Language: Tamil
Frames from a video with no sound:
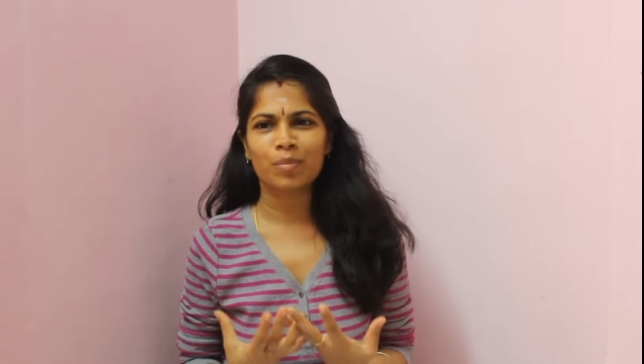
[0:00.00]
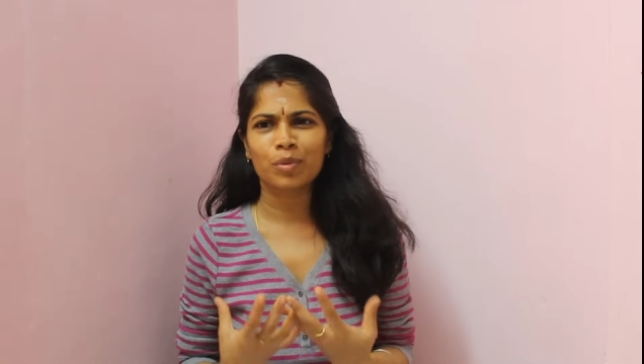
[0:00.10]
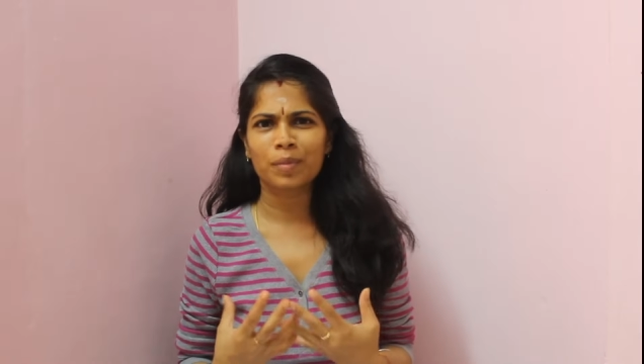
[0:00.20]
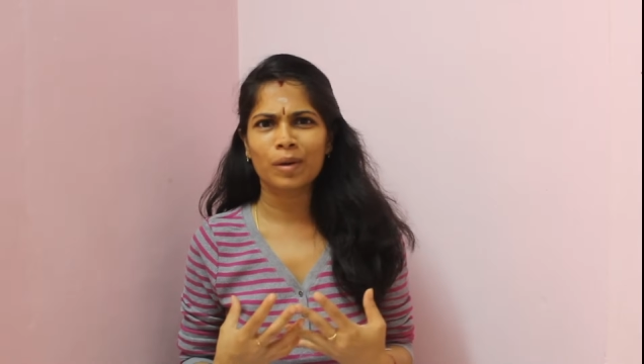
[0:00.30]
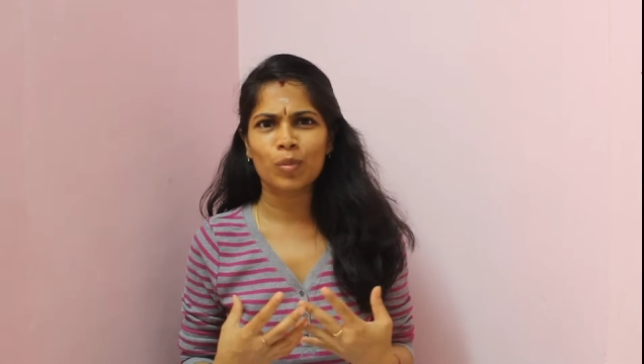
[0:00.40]

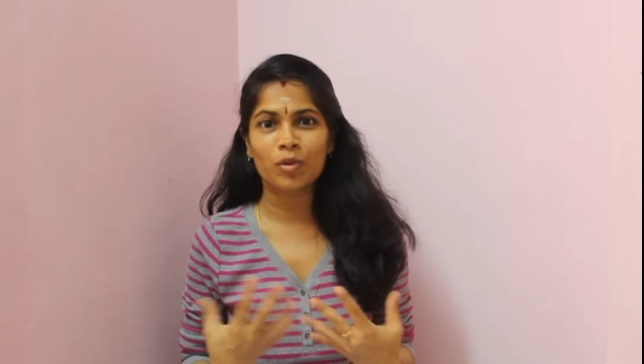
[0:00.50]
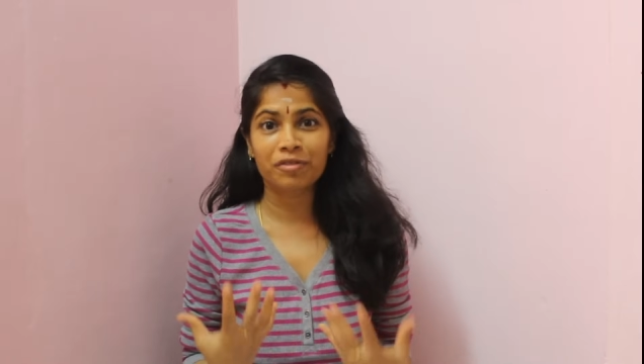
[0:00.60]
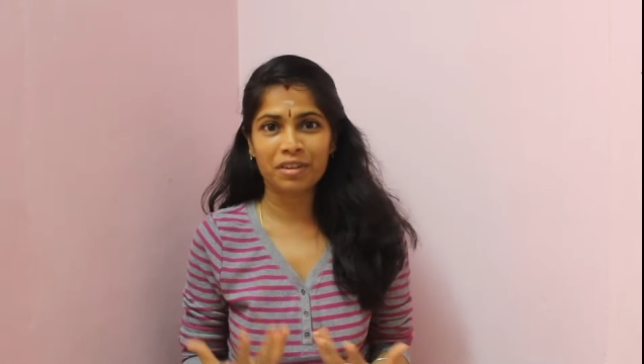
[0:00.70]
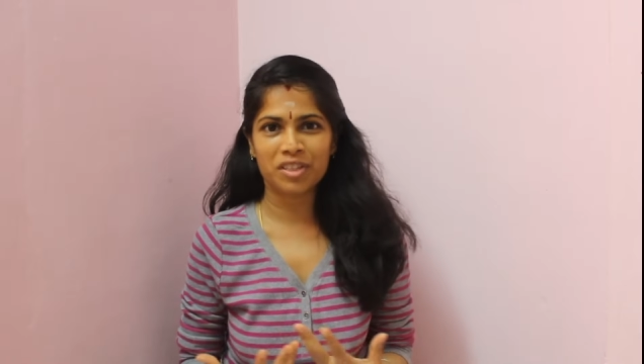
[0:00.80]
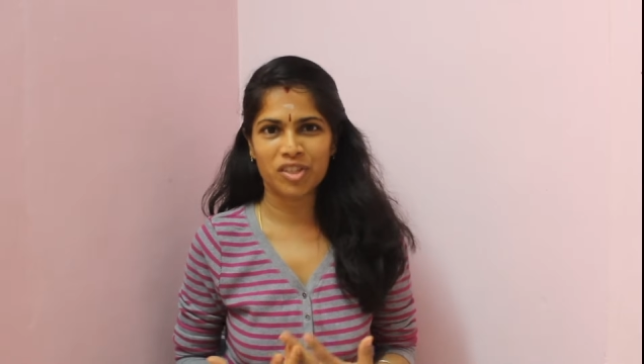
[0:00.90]
எப்போவுமே ரொம்ப
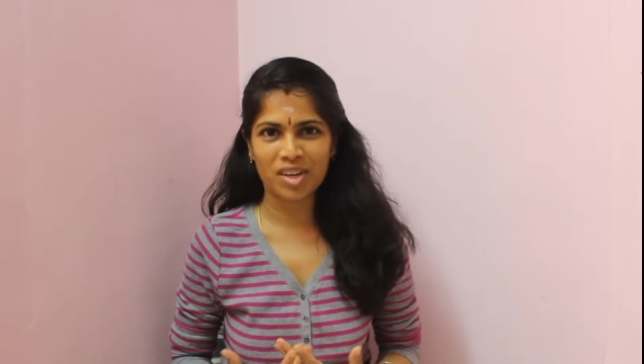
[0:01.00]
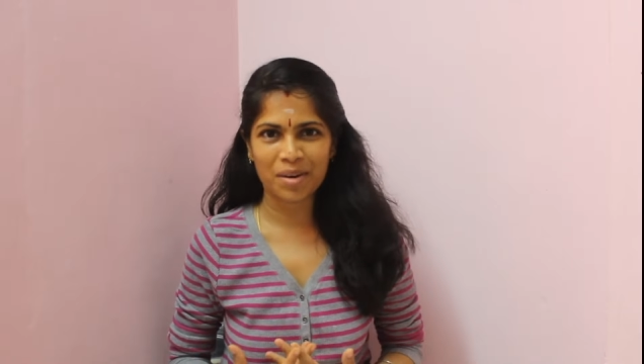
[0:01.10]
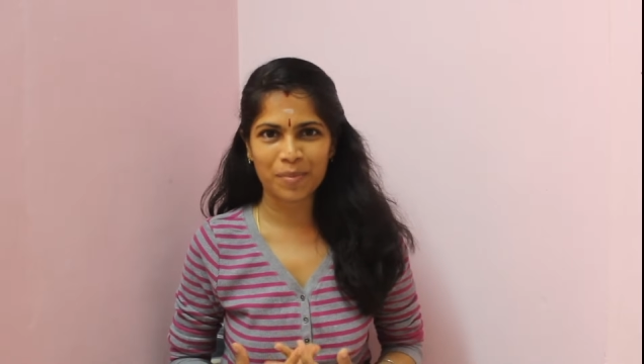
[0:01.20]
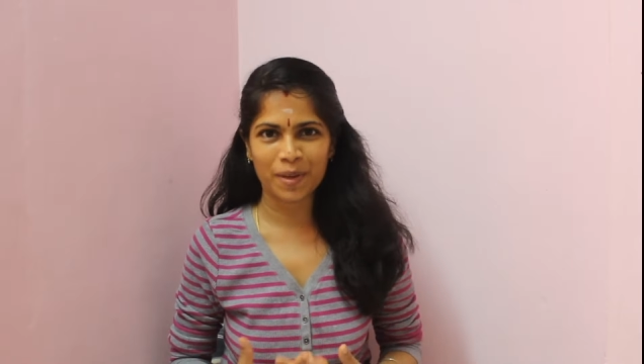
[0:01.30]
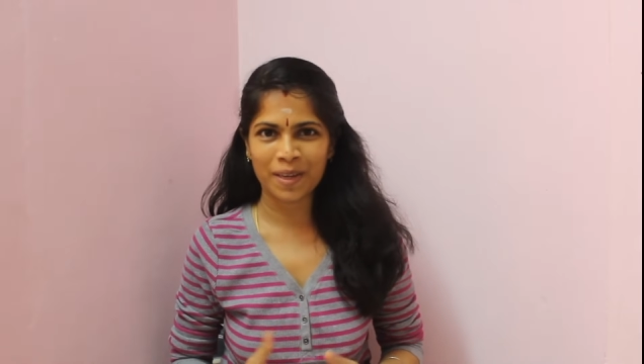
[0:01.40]
ஃப்ரெஷ்ஷாக
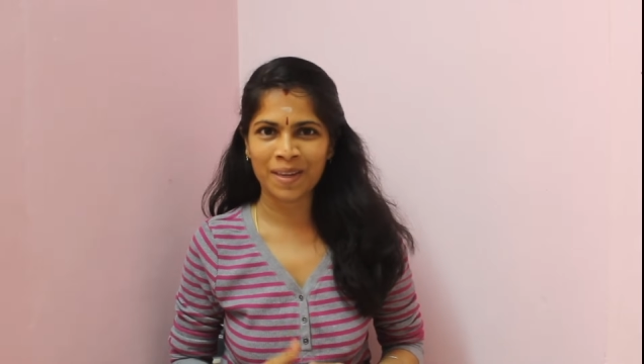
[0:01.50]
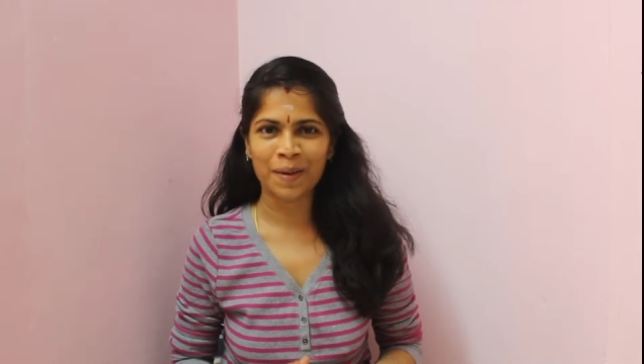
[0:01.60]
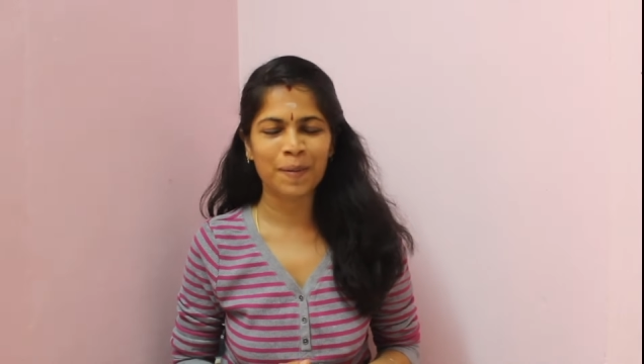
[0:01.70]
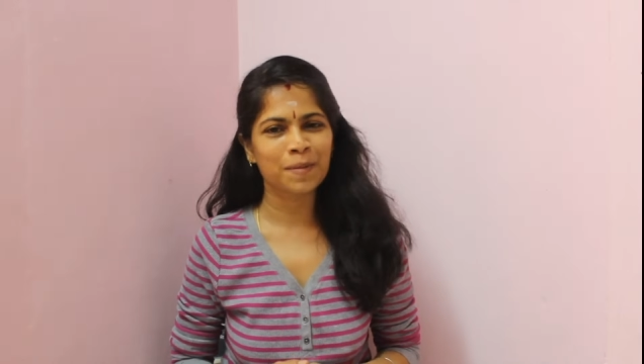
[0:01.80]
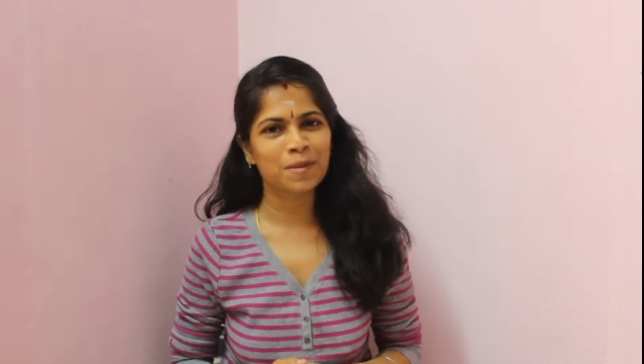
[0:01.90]
இருப்பீங்க
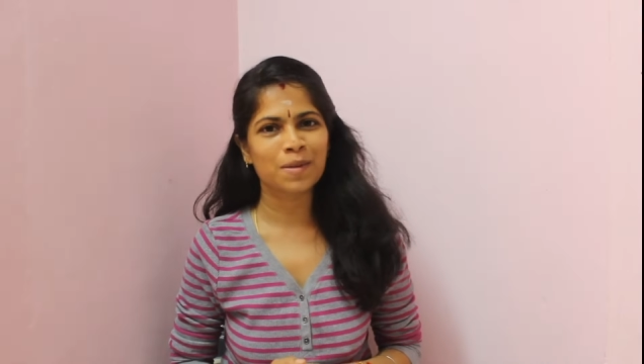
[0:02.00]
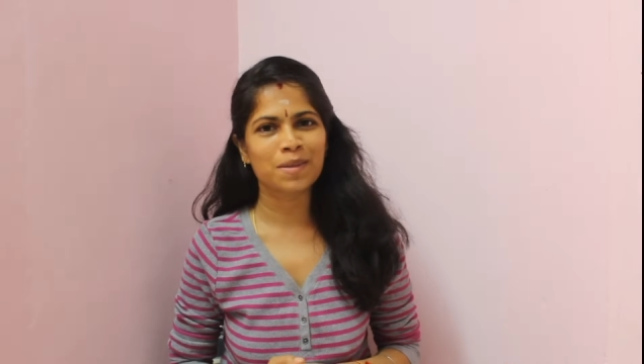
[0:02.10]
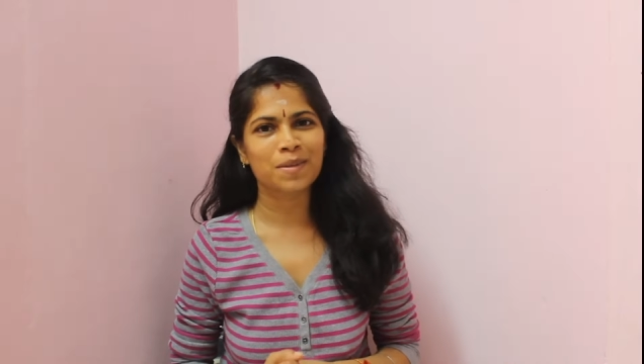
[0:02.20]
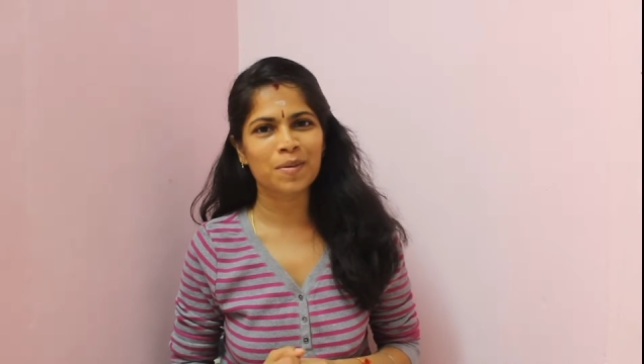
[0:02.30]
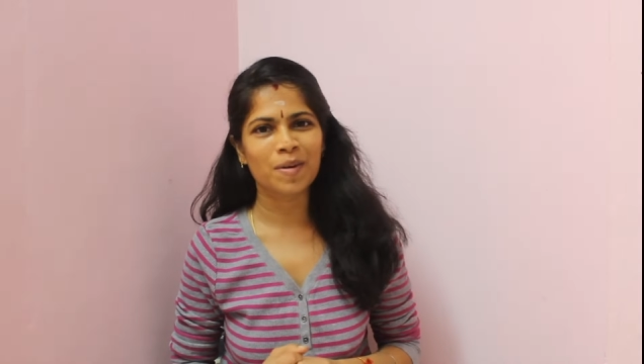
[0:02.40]
அப்படின்னு
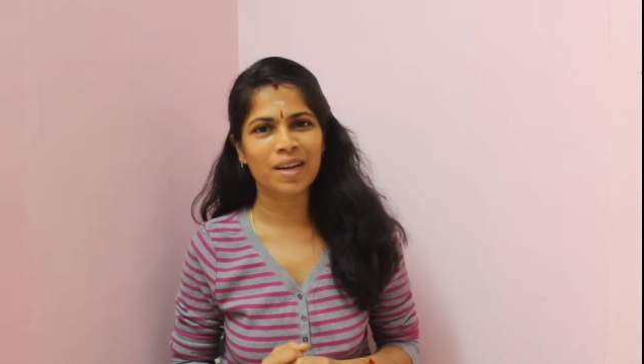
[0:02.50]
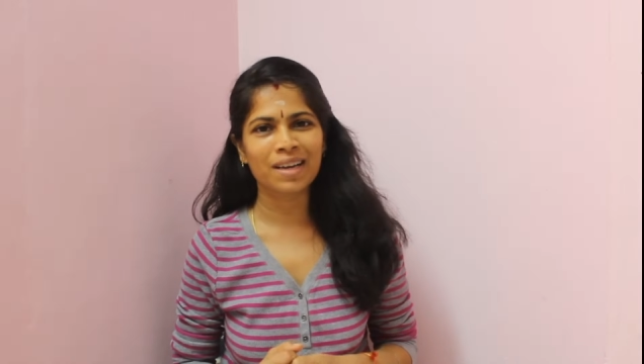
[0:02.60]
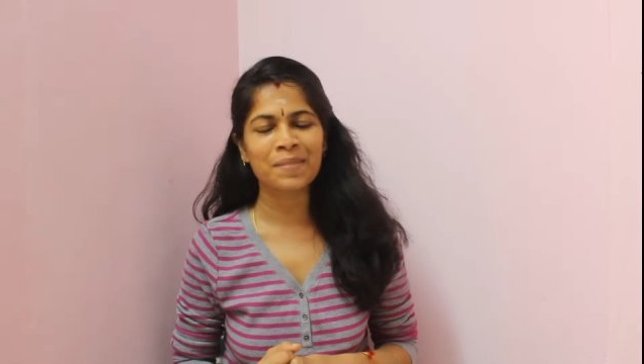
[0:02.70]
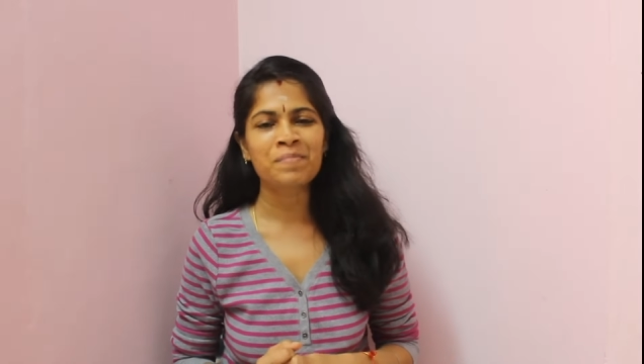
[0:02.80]
சொல்லி சொல்லுவாங்க